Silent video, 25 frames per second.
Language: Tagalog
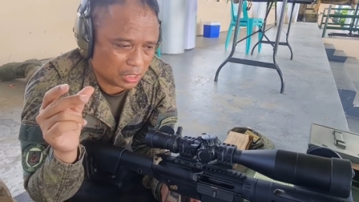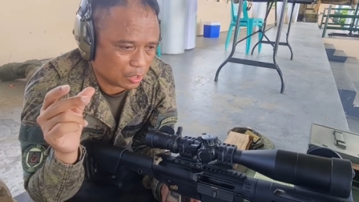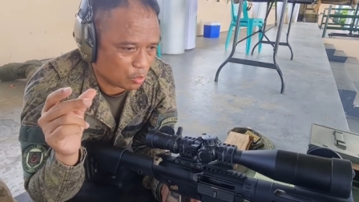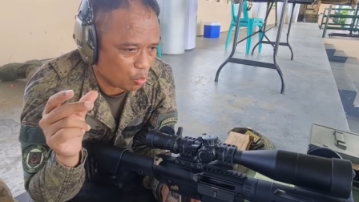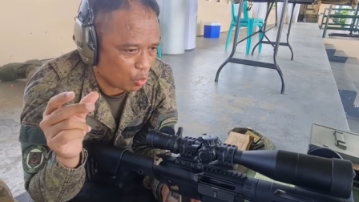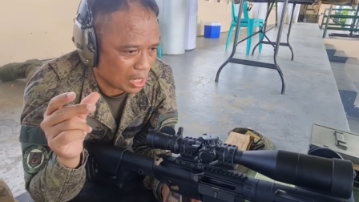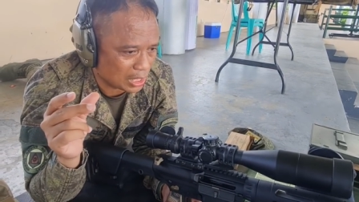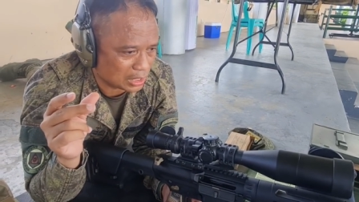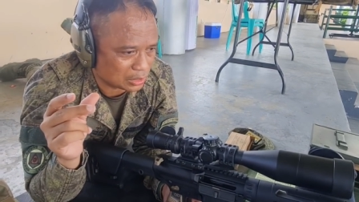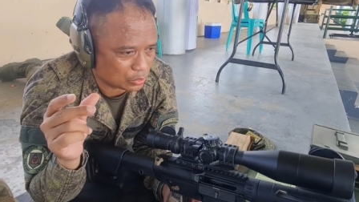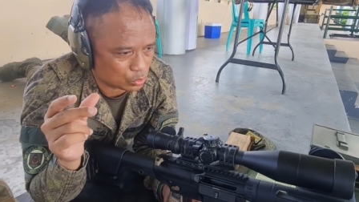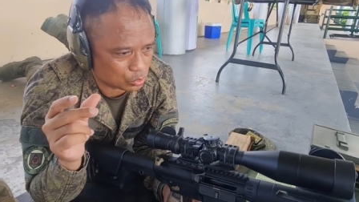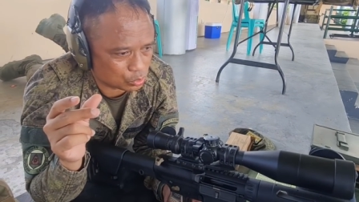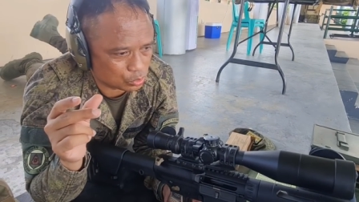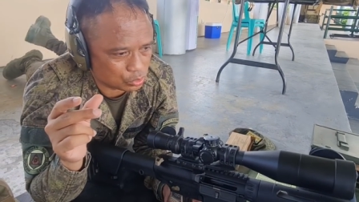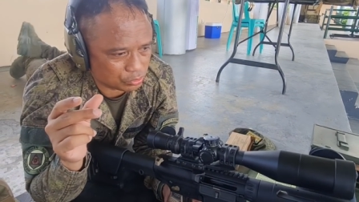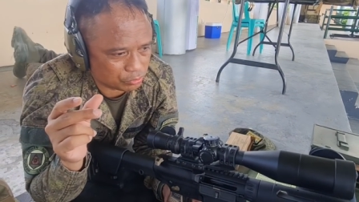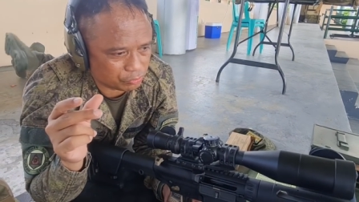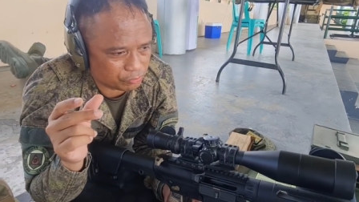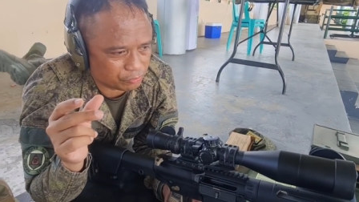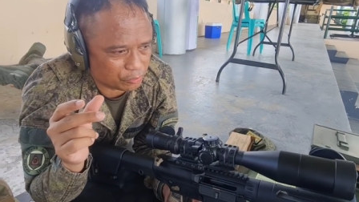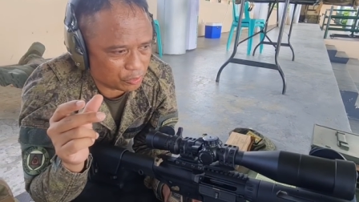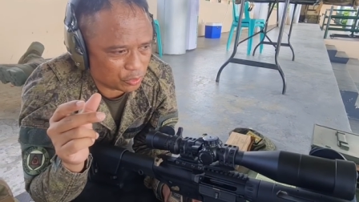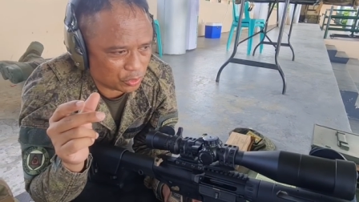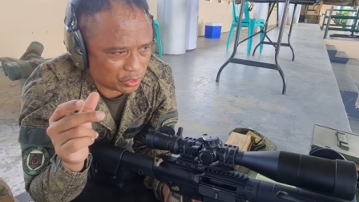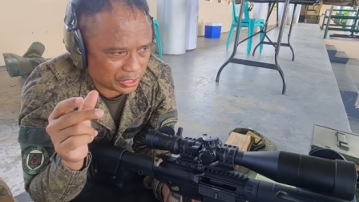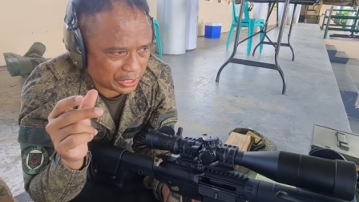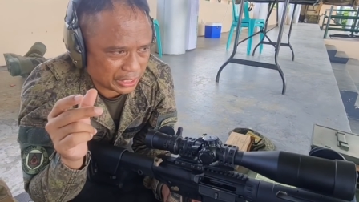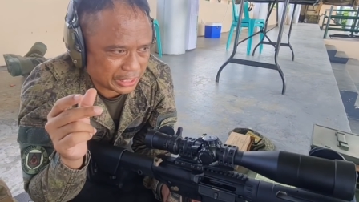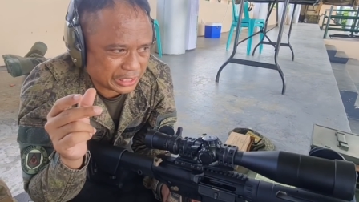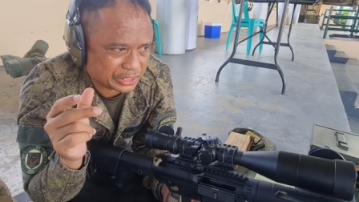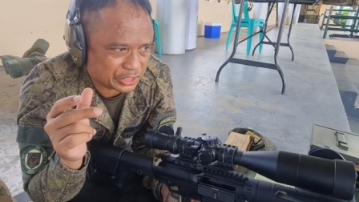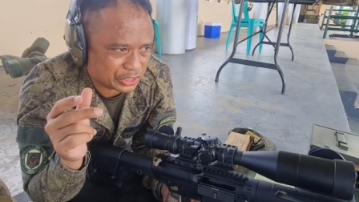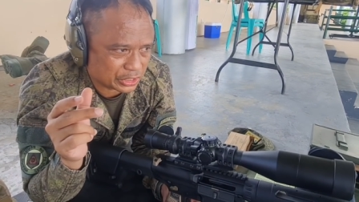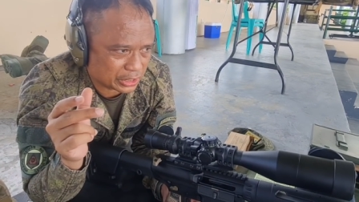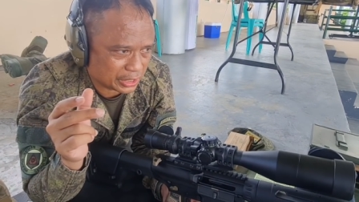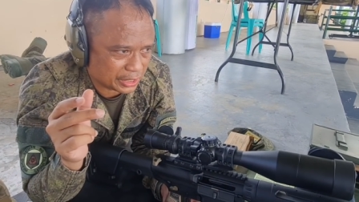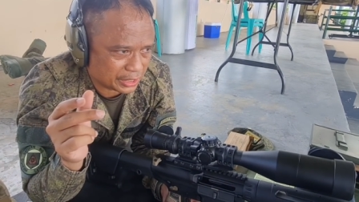equal to 4
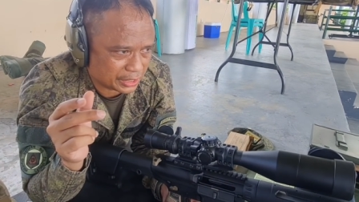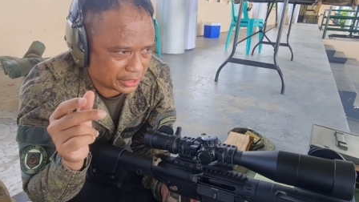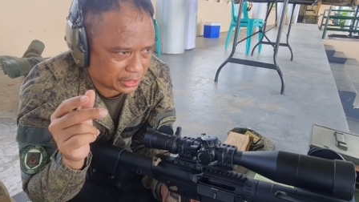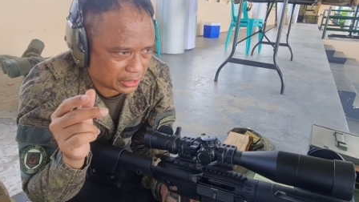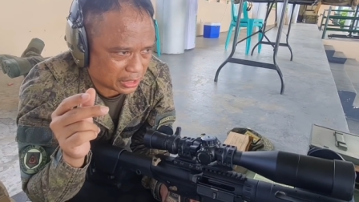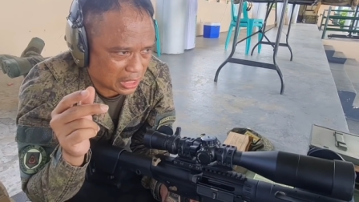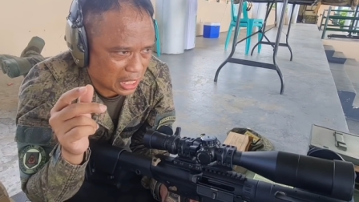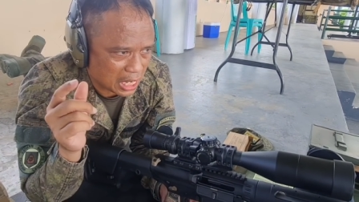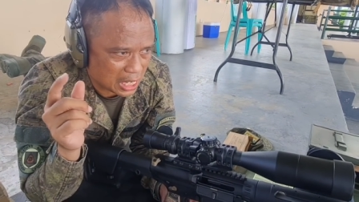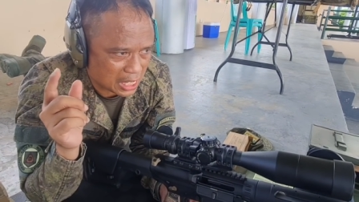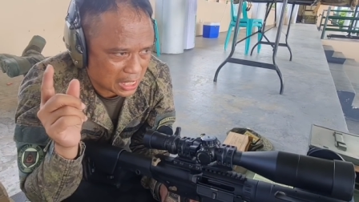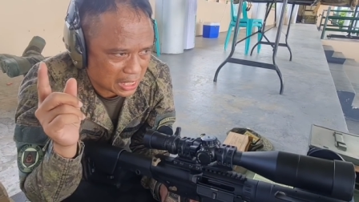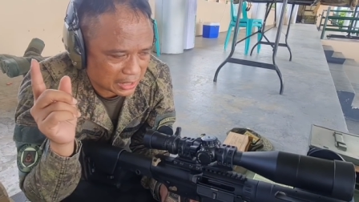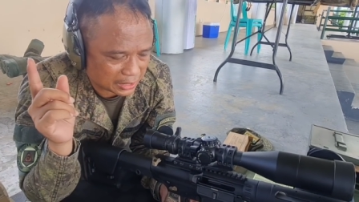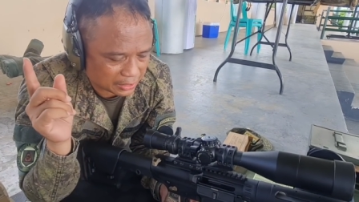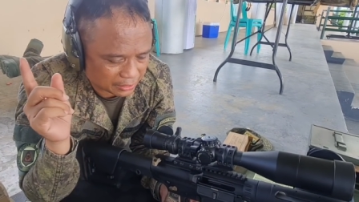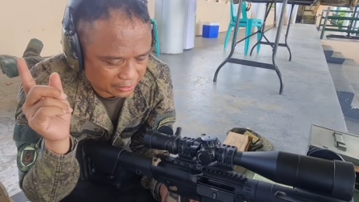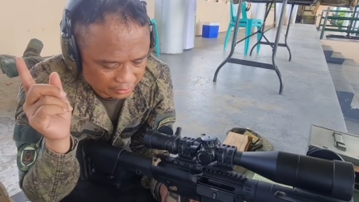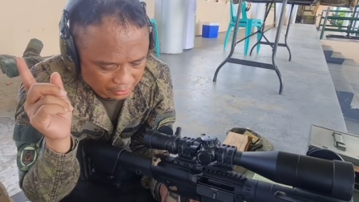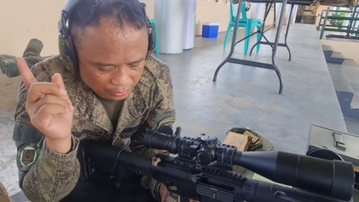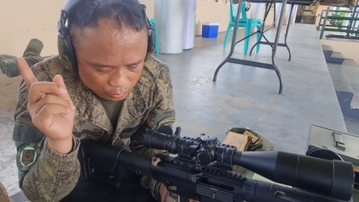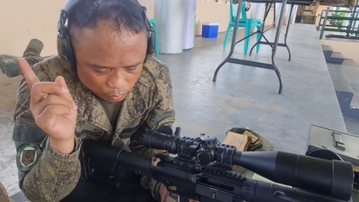inches at